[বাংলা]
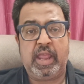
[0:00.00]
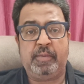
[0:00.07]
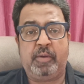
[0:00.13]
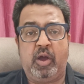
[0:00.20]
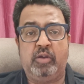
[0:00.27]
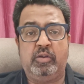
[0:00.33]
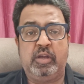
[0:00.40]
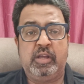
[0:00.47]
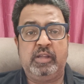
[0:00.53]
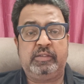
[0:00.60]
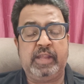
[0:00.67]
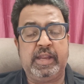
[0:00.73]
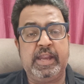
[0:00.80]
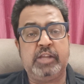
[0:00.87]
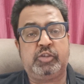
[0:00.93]
এবং
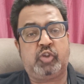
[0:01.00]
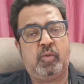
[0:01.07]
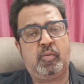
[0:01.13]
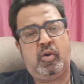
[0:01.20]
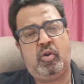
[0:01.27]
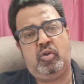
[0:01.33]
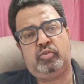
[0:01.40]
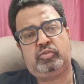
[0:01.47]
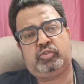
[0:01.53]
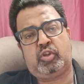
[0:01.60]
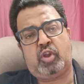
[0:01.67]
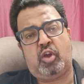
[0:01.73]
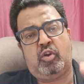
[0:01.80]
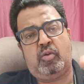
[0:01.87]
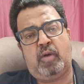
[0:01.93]
তিনি সমস্ত
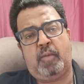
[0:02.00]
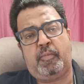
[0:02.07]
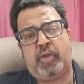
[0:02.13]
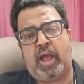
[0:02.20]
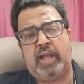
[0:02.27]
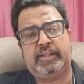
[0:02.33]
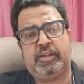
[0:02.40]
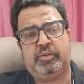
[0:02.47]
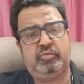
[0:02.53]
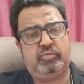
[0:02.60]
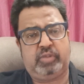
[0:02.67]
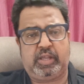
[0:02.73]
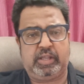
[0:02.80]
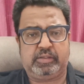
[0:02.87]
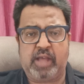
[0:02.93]
রকম অপরাধের
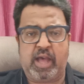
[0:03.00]
ঊর্ধ্বে